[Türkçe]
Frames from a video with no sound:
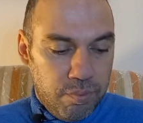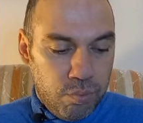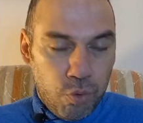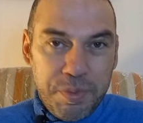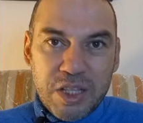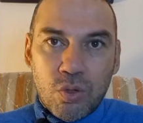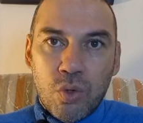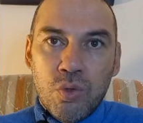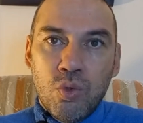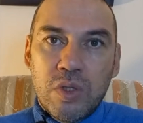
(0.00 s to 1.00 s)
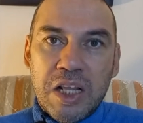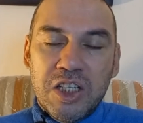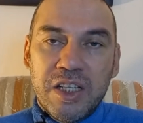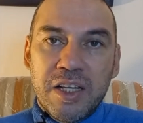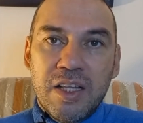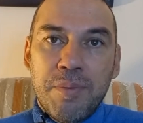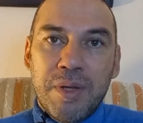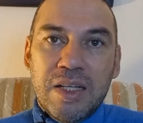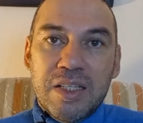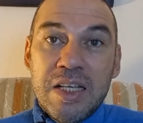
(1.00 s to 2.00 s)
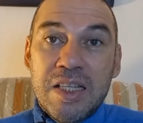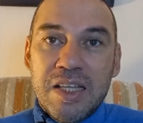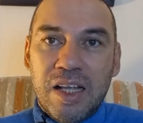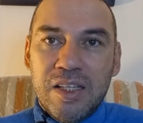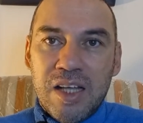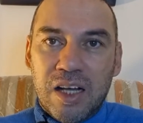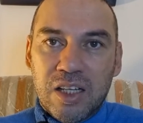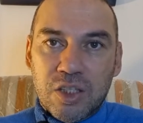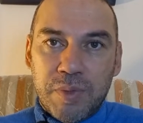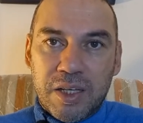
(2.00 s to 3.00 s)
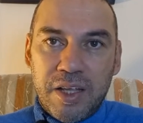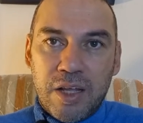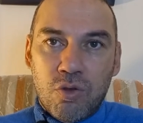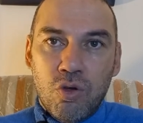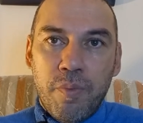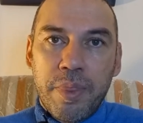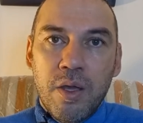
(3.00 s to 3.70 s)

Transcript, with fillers: bu Bitcoin yükselişlerine biraz ihtiyatlı yaklaşmak gerekiyor.